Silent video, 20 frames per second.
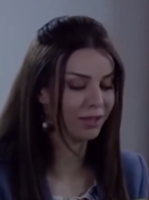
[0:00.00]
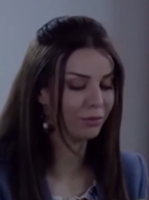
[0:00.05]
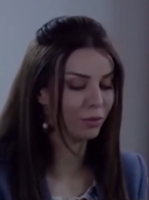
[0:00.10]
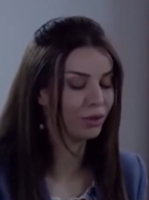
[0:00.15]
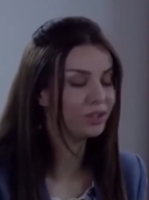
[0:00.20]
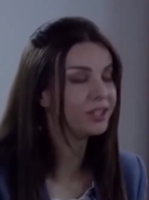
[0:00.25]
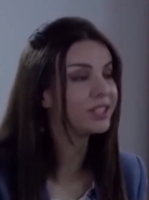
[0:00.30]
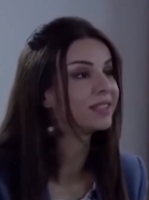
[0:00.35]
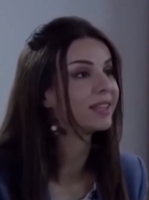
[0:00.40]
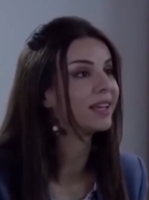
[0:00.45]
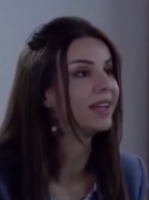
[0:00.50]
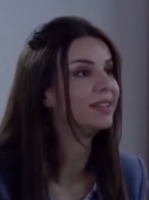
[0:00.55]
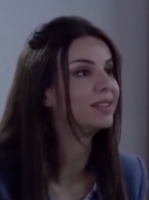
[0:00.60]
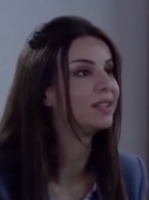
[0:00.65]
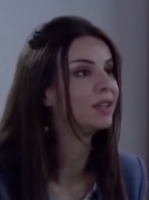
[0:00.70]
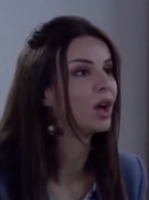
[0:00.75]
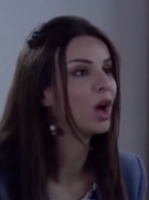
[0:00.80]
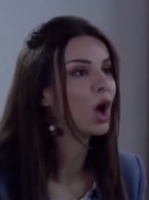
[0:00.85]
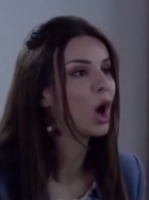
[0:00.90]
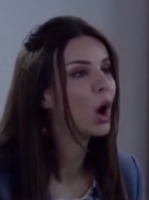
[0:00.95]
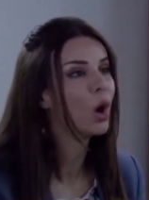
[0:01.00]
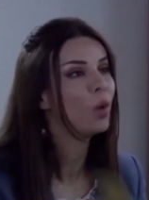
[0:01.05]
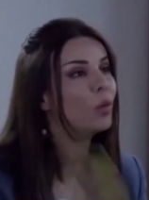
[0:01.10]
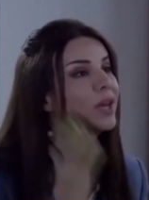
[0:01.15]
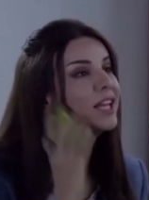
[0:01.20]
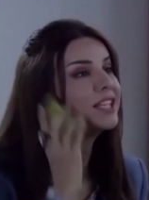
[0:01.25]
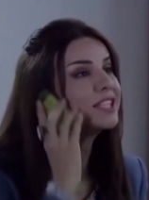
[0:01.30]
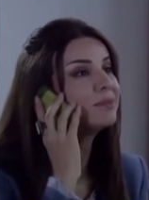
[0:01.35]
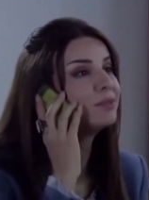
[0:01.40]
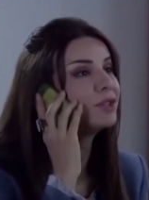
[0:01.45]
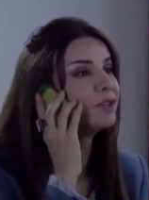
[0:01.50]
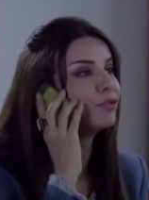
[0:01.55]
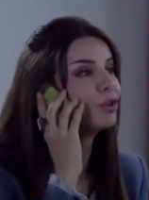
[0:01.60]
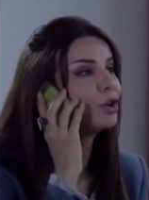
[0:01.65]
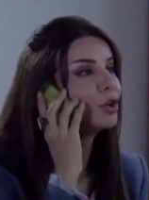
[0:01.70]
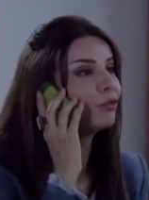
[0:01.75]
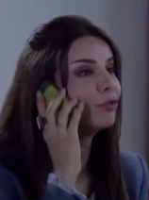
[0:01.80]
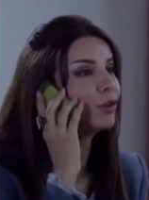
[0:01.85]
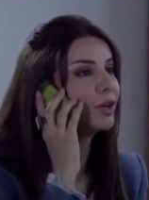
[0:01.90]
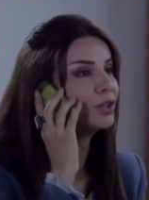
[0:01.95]
بعض بقدرة قادر ولازم
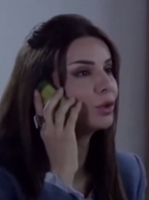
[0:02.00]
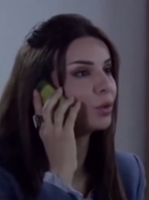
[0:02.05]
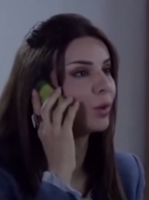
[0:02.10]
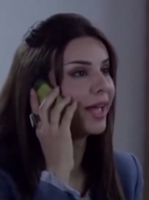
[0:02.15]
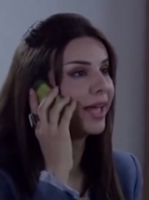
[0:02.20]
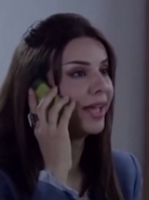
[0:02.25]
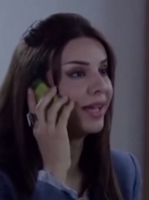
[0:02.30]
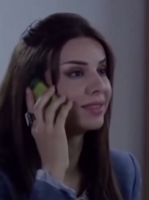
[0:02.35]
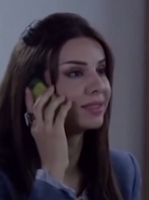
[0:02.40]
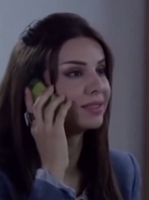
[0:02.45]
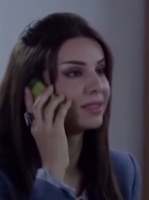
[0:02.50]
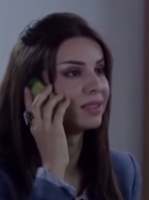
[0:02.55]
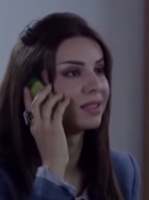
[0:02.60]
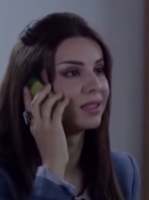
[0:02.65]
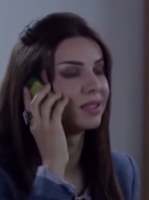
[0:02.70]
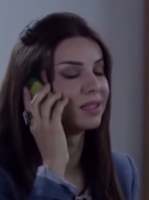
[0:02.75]
تفك في وقت واحد